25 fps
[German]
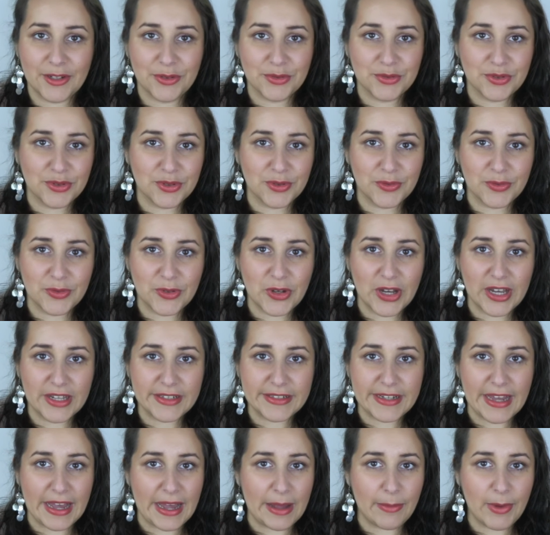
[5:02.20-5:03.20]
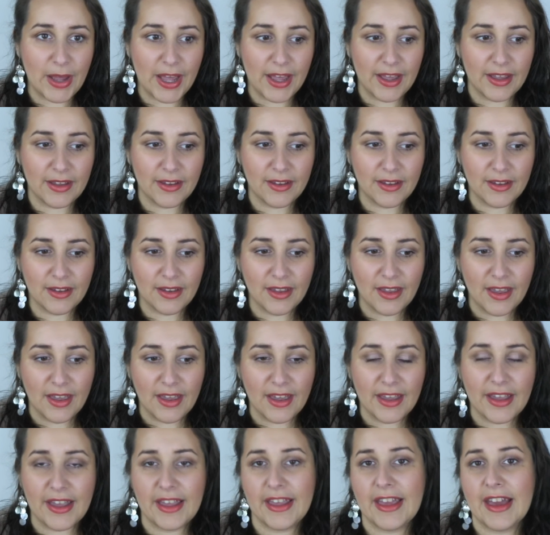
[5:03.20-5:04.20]
und so fort. Aber äh,
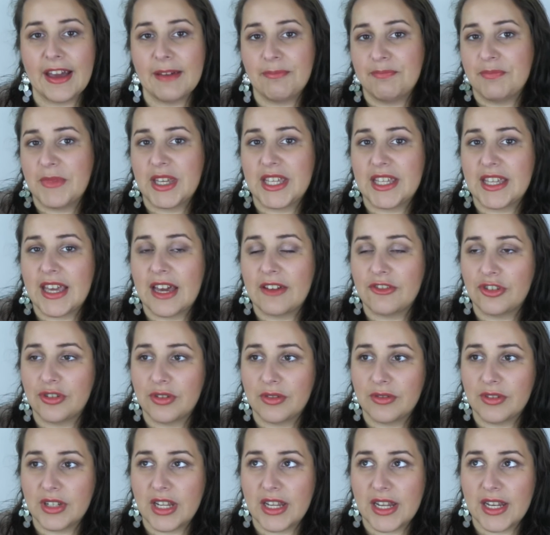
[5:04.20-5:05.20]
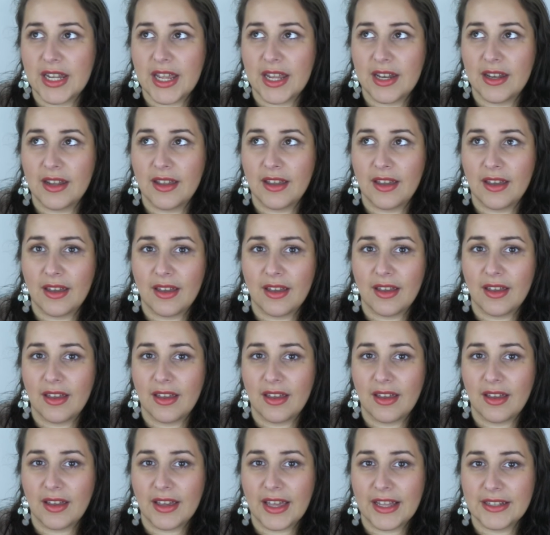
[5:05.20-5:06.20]
ihr habt mich ja schon in den
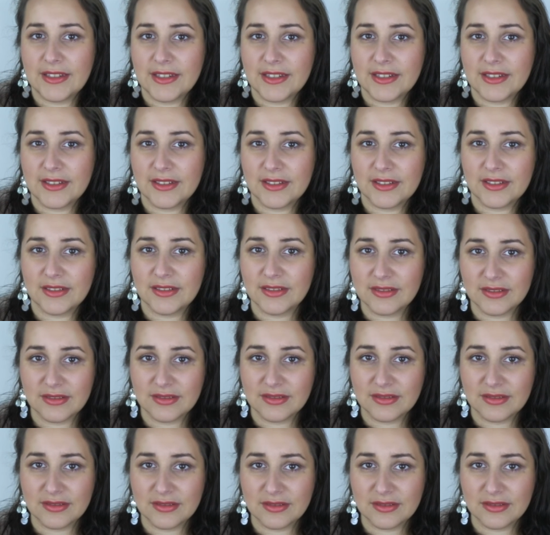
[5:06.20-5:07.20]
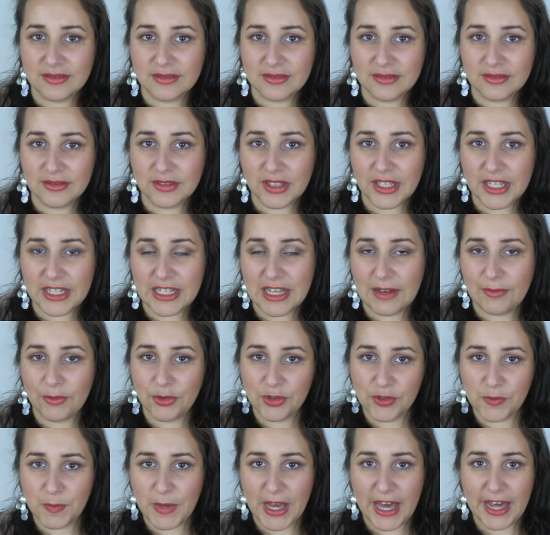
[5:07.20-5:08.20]
ganzen
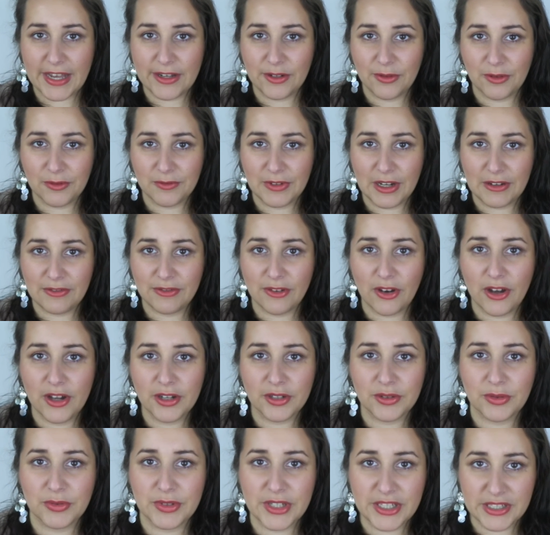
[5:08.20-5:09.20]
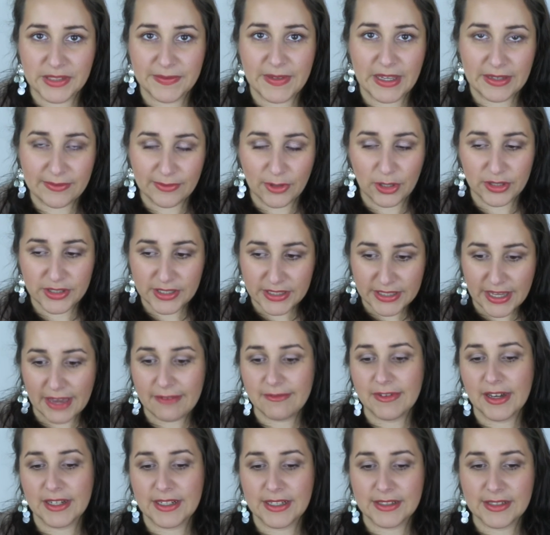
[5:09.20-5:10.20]
Kinderwunschbehandlung verfolgt und deswegen wollte ich
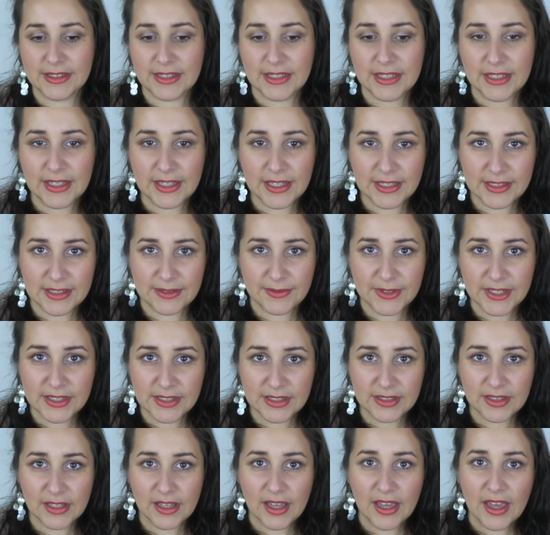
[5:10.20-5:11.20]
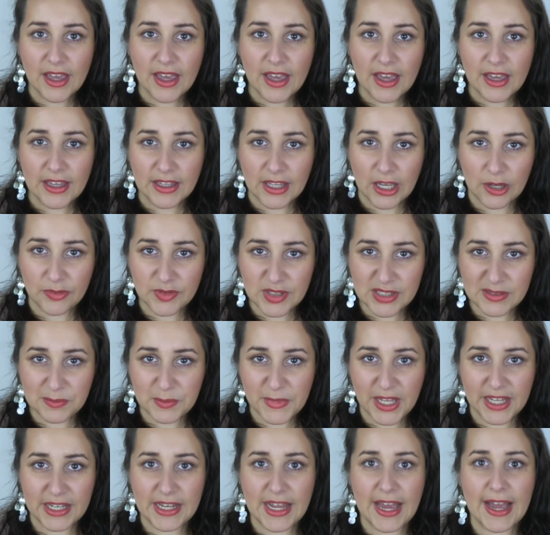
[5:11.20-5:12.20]
einfach, dass ihr es wisst hier auf diesem
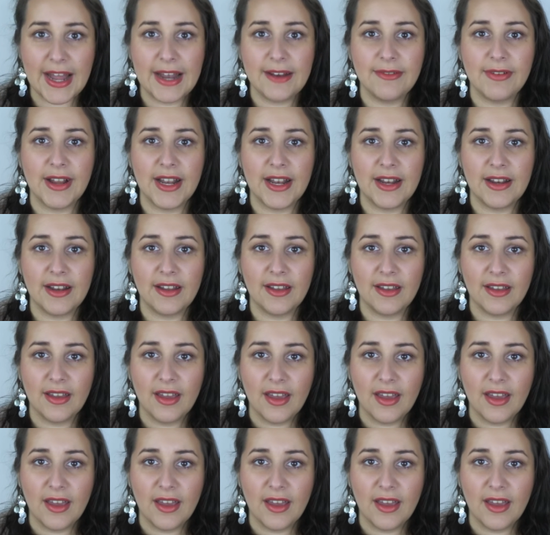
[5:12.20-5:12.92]
Kanal, weil